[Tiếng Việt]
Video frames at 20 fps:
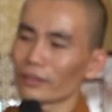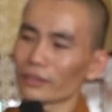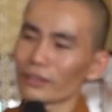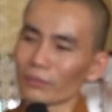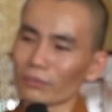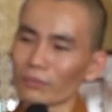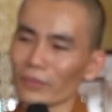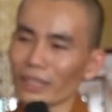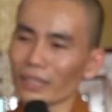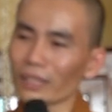
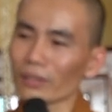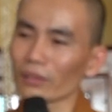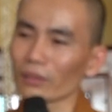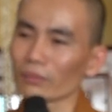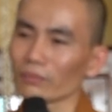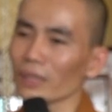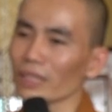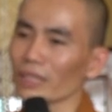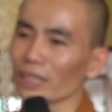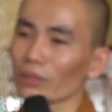cũng
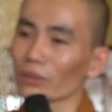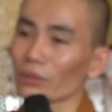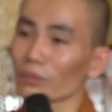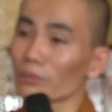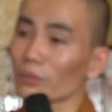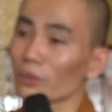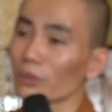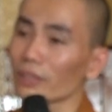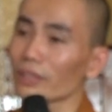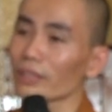bắt đầu
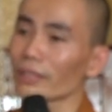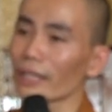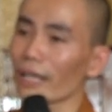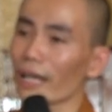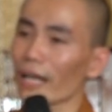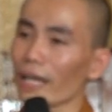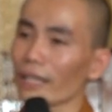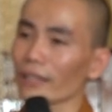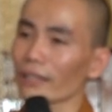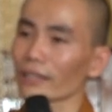cũng muốn đưa
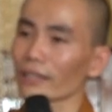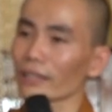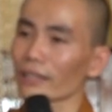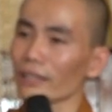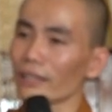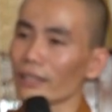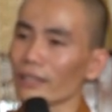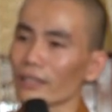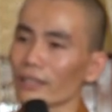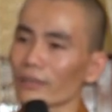ra
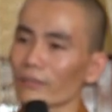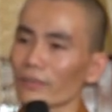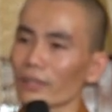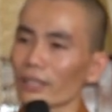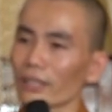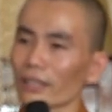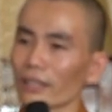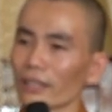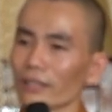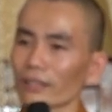chỉ, nhưng
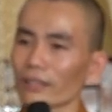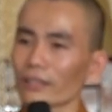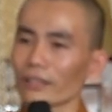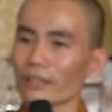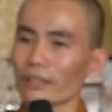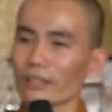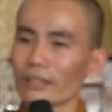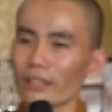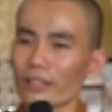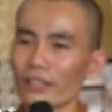mà
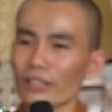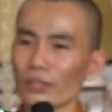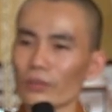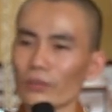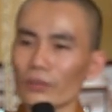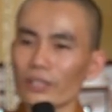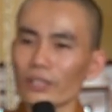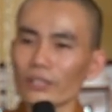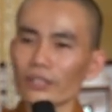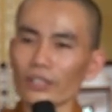rồi cái nó
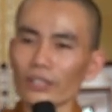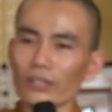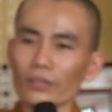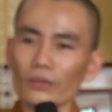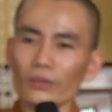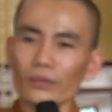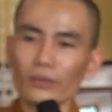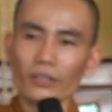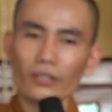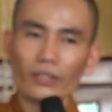hiểu nó chỉ
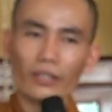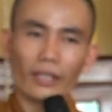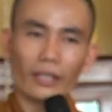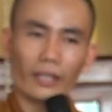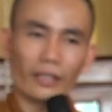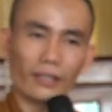vô do